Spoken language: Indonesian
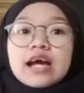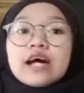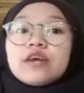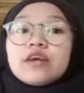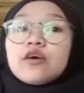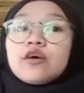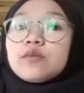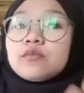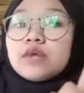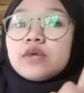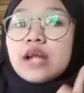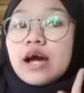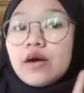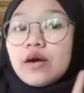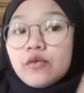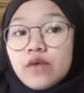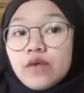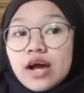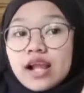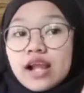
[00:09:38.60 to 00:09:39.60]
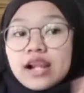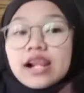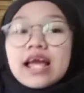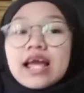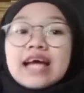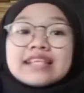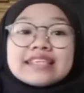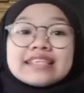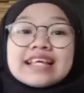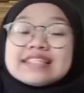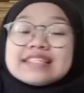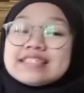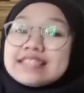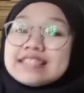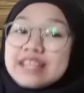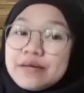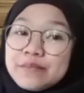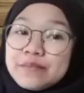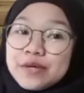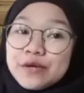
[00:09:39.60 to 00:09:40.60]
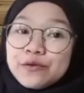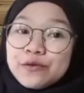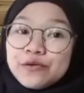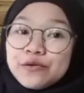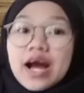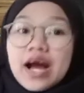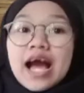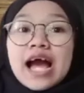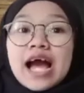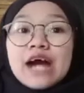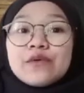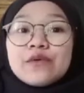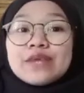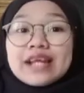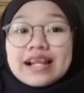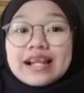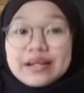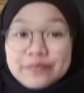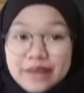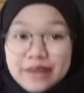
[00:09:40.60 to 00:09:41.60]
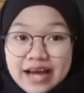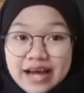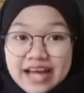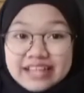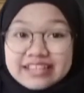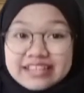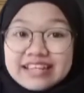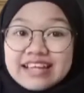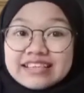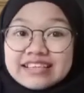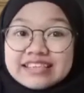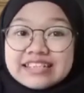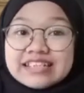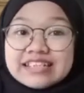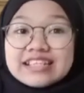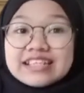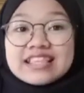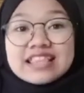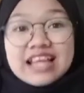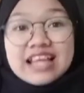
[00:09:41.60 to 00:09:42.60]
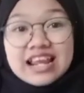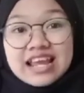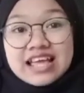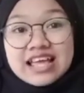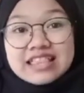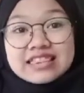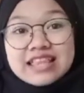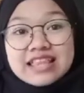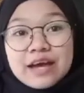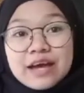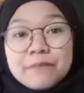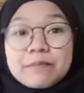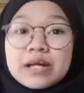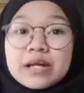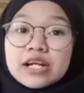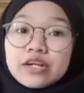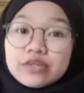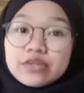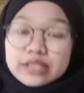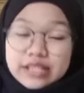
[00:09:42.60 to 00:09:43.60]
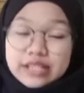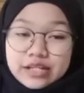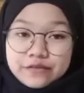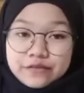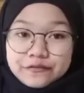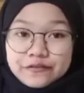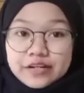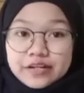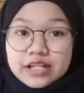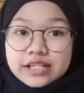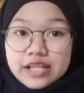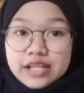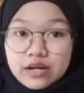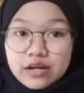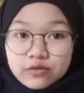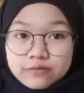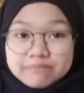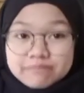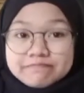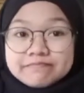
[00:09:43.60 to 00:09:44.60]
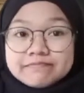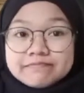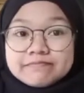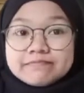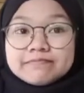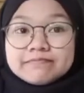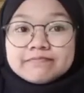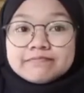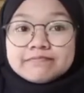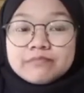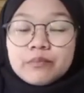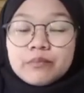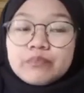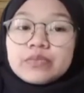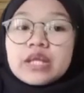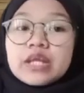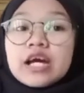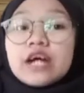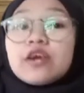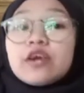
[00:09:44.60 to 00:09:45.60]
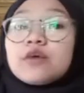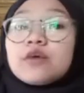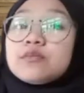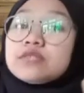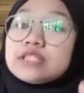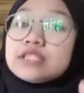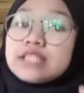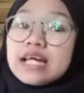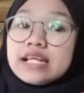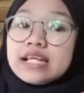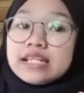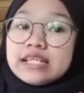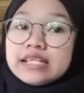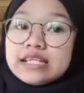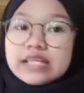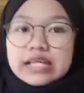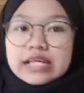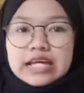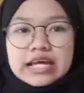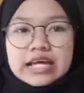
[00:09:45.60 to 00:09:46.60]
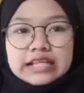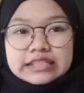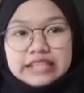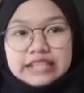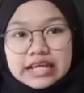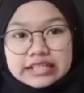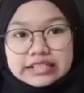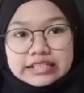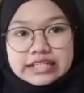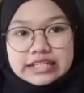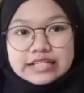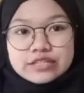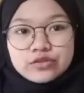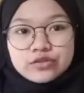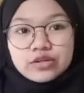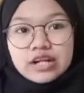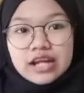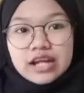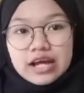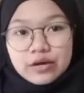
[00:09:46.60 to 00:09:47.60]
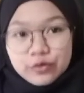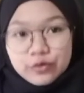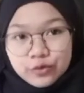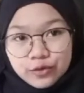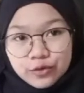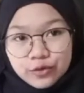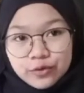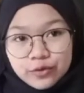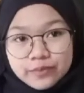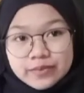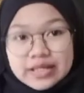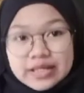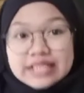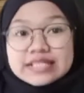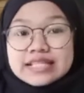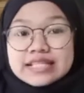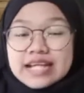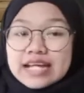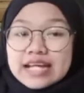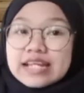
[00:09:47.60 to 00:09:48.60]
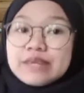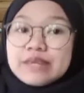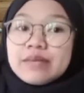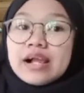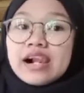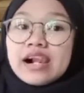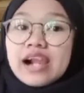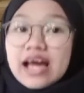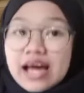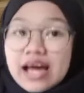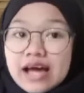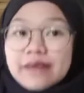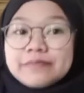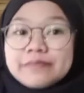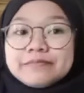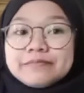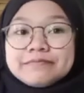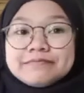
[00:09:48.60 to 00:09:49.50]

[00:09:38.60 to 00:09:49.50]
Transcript: Rokmul awal tajtami'u haulal ma'idati salasa marrotin fil yaum. Rokmusani tajlisul um janibal ab.